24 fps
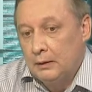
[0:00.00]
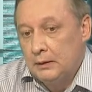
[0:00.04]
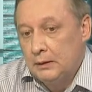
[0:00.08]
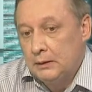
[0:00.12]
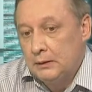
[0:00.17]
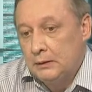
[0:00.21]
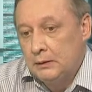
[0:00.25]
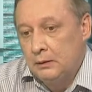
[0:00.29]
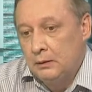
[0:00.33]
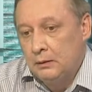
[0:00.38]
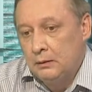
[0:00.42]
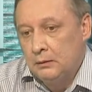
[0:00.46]

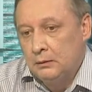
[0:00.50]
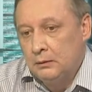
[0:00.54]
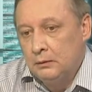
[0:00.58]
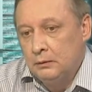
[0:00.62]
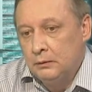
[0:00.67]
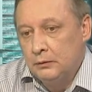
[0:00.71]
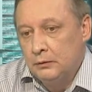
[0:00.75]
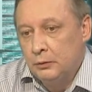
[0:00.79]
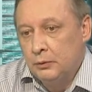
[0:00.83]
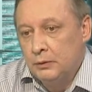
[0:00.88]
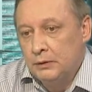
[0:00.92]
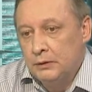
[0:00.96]
АТСР –
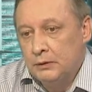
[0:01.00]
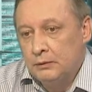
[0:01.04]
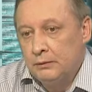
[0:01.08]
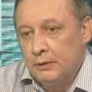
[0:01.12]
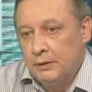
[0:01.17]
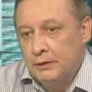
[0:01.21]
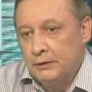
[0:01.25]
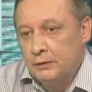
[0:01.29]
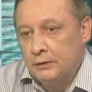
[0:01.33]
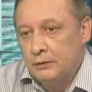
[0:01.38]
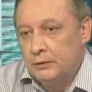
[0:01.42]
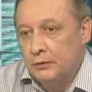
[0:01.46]
это, что
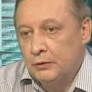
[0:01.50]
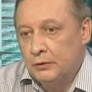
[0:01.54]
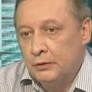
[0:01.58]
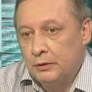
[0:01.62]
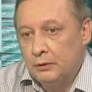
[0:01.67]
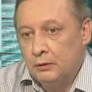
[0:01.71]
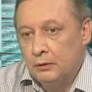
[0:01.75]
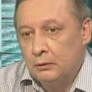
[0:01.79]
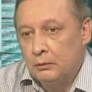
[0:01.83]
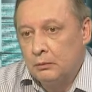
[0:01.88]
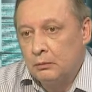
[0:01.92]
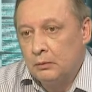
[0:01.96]
называется,
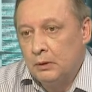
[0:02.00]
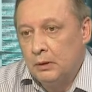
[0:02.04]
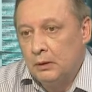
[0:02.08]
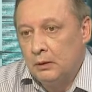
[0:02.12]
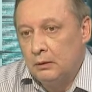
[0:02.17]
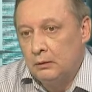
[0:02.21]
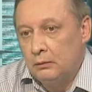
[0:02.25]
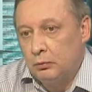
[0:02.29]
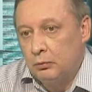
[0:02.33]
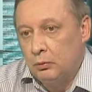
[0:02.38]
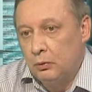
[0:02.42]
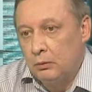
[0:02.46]
совершенно
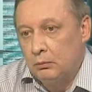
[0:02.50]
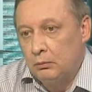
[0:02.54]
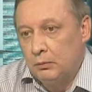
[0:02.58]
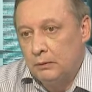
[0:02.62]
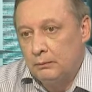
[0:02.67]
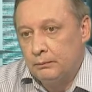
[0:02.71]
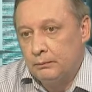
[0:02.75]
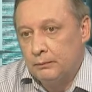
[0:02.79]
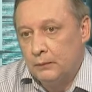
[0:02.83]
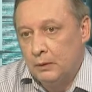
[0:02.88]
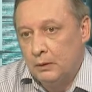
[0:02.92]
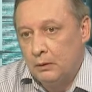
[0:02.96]
другая
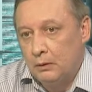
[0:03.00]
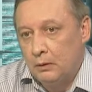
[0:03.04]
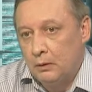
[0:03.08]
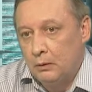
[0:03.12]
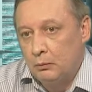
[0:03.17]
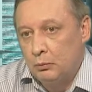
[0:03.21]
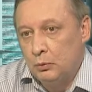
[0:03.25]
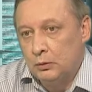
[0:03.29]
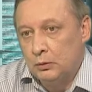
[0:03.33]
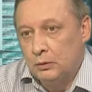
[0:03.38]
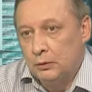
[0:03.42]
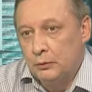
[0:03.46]
форма э,
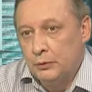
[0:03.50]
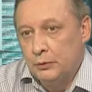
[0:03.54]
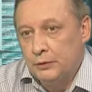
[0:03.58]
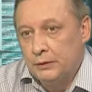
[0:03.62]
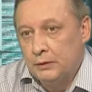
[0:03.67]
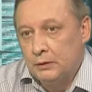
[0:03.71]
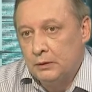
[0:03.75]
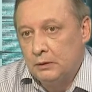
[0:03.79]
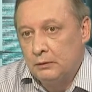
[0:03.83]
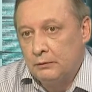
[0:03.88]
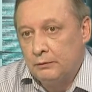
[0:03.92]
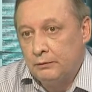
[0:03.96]
работы. То
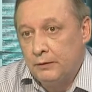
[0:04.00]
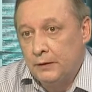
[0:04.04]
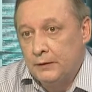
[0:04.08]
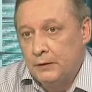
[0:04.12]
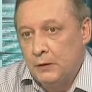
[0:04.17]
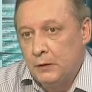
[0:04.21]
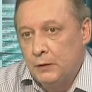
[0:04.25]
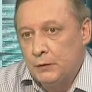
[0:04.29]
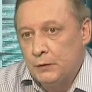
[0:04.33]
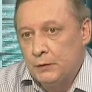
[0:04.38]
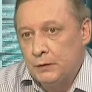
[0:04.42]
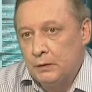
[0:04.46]
есть это
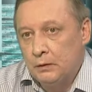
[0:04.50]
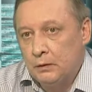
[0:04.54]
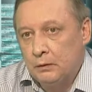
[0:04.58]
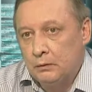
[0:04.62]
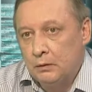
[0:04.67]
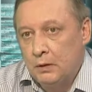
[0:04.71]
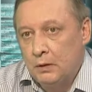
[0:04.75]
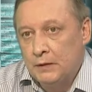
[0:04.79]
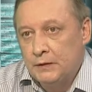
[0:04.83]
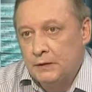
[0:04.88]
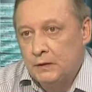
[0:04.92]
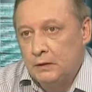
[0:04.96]

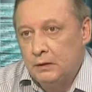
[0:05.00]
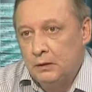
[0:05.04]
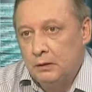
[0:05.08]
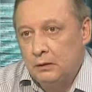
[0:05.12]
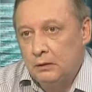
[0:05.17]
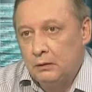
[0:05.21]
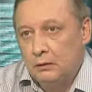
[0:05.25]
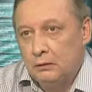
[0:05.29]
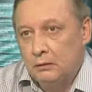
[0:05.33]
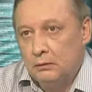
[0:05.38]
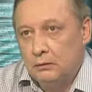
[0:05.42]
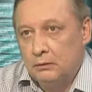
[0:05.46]
фактически, как за
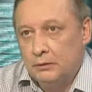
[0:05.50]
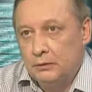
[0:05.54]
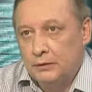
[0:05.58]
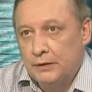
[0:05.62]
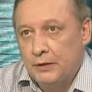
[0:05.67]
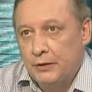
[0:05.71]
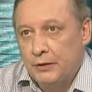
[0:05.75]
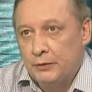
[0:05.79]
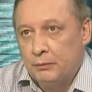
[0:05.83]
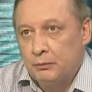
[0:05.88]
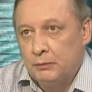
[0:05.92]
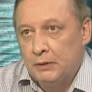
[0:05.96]
не,
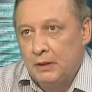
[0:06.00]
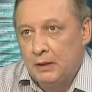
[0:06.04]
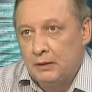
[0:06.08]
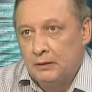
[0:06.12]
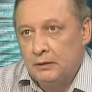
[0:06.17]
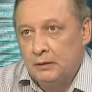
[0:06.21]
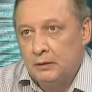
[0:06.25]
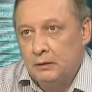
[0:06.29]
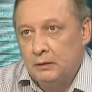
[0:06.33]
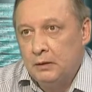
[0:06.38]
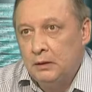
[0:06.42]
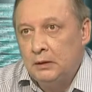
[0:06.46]
скажем
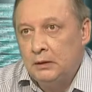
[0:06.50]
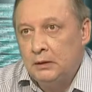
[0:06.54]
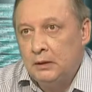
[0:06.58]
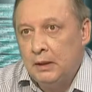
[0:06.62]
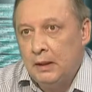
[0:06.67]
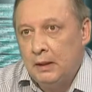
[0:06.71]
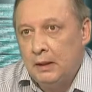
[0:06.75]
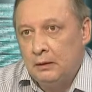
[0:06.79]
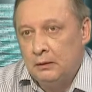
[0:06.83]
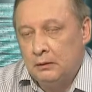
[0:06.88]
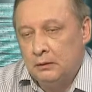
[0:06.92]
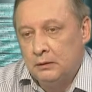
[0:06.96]
так, не
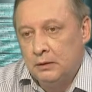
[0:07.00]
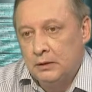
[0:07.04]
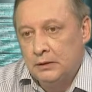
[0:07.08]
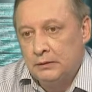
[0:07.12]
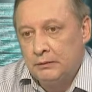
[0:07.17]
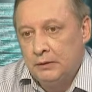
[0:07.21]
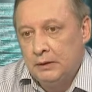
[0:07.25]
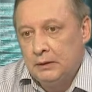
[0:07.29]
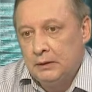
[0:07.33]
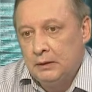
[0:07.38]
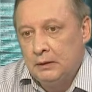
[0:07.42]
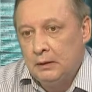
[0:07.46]
территориальное
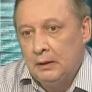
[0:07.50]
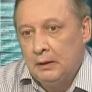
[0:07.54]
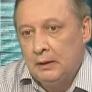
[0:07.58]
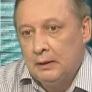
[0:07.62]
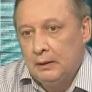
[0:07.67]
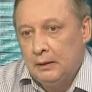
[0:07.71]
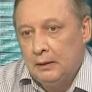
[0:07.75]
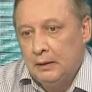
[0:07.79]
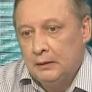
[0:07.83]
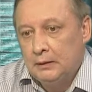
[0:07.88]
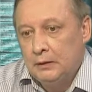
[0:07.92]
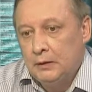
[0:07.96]
название,
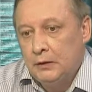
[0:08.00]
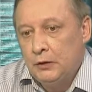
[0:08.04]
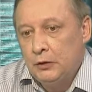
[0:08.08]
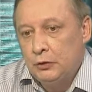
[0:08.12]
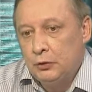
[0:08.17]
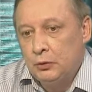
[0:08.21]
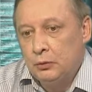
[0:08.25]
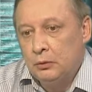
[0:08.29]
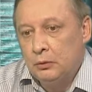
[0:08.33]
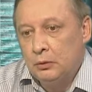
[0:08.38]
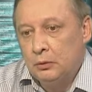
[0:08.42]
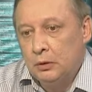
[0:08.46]
это
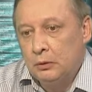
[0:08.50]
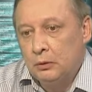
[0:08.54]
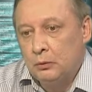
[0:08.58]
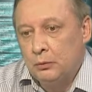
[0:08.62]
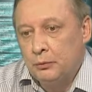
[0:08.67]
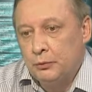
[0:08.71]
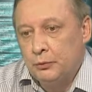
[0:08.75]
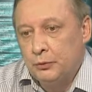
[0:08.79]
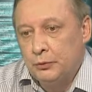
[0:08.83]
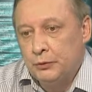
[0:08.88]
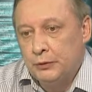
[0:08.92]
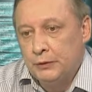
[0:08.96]
речь идет о
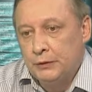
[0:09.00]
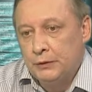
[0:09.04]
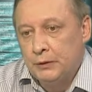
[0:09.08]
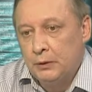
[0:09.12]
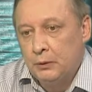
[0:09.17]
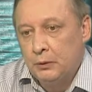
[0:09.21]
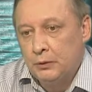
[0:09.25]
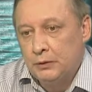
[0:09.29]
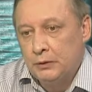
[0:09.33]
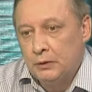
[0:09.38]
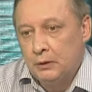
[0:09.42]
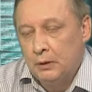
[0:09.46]
том, что
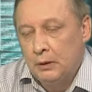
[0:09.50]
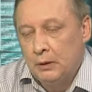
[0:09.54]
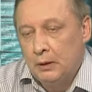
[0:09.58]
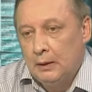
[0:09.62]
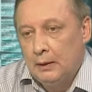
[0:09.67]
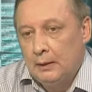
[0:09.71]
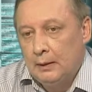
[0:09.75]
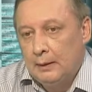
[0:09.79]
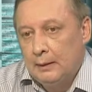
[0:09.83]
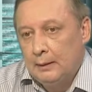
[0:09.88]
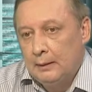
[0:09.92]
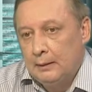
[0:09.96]
создается
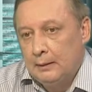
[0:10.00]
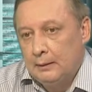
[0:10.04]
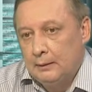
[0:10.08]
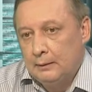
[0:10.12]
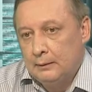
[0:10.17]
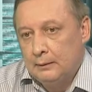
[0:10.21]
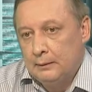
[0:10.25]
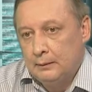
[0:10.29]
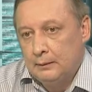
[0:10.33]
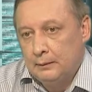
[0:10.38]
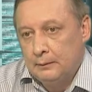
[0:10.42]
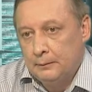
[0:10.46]

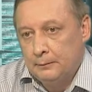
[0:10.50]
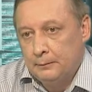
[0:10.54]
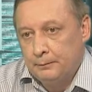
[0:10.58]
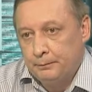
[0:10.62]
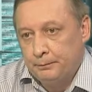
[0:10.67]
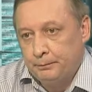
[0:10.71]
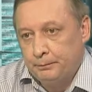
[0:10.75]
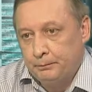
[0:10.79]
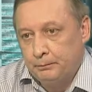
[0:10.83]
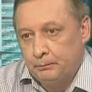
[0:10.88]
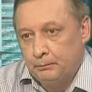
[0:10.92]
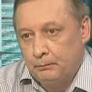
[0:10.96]

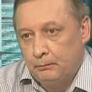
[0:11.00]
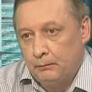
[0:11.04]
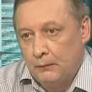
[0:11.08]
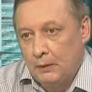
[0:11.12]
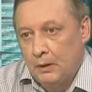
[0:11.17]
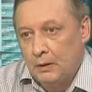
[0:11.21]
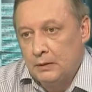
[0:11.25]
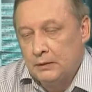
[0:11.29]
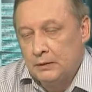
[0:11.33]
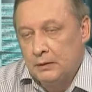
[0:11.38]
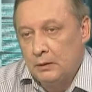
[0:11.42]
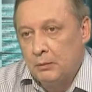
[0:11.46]
э,
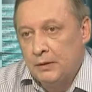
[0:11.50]
как